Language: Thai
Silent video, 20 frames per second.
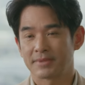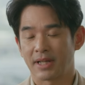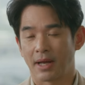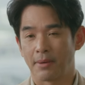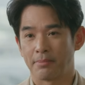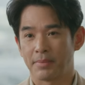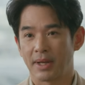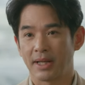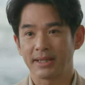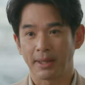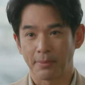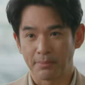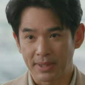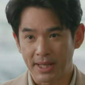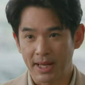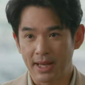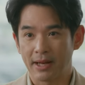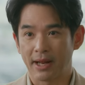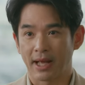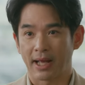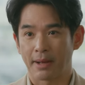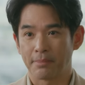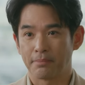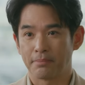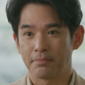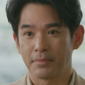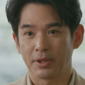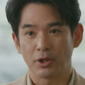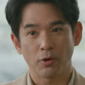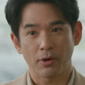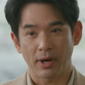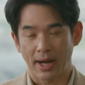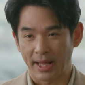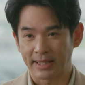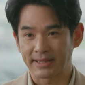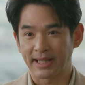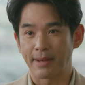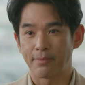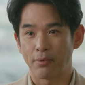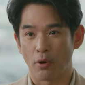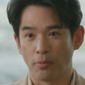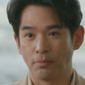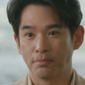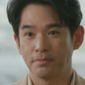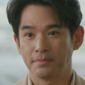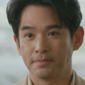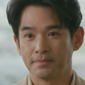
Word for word: ทำได้เต็มที่เลยครับไม่ต้องเกรงใจผม